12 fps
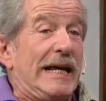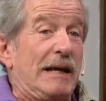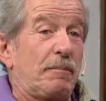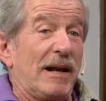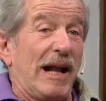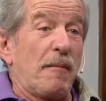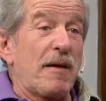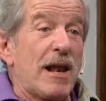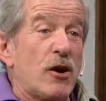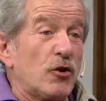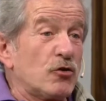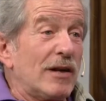Y para cambiar
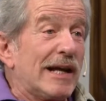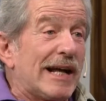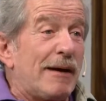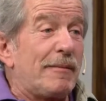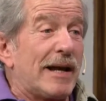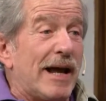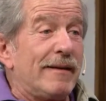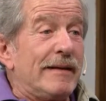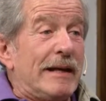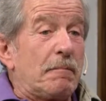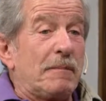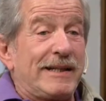el rollo de la cámara,
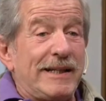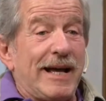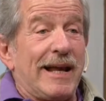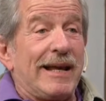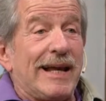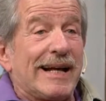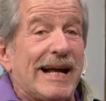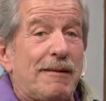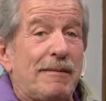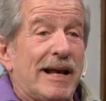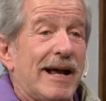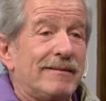metían la
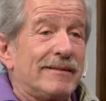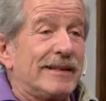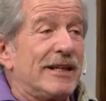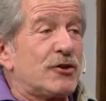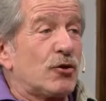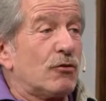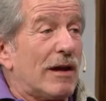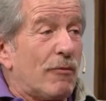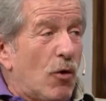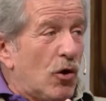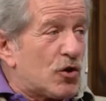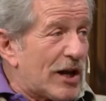cámara dentro de una
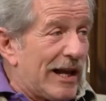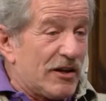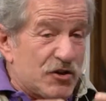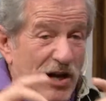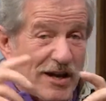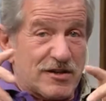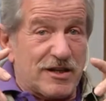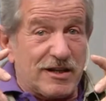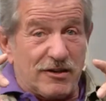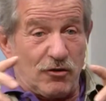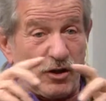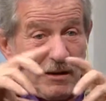bolsa, el
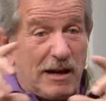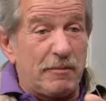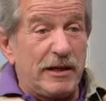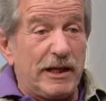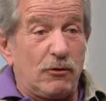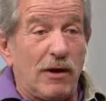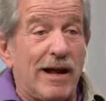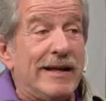chasis donde va la película,